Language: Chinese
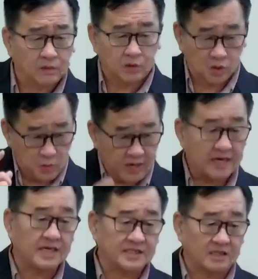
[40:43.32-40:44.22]
所以我刚
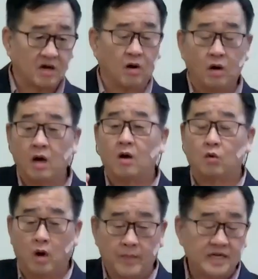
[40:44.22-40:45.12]
才讲说，
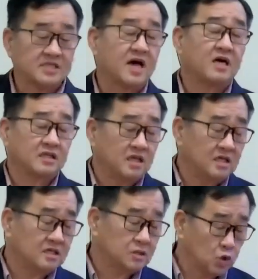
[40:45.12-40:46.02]
我们的上帝
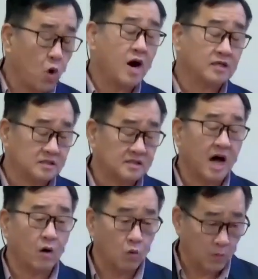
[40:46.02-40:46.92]
是创
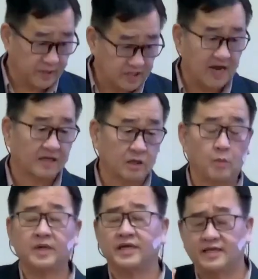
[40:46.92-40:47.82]
造我们的上帝，我
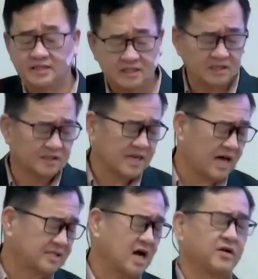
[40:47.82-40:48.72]
们的眼睛是他
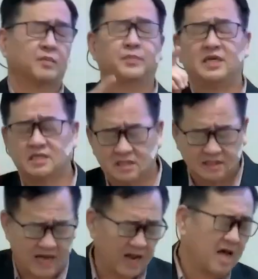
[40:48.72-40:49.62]
造的，鼻子是
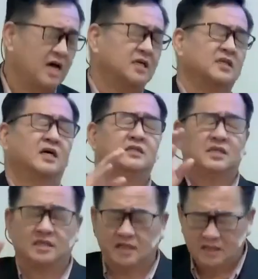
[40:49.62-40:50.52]
他，身
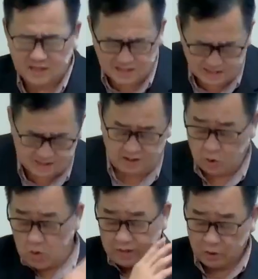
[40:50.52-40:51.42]
体的一切器
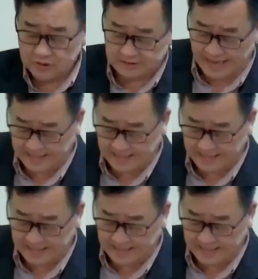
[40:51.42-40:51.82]
官都是他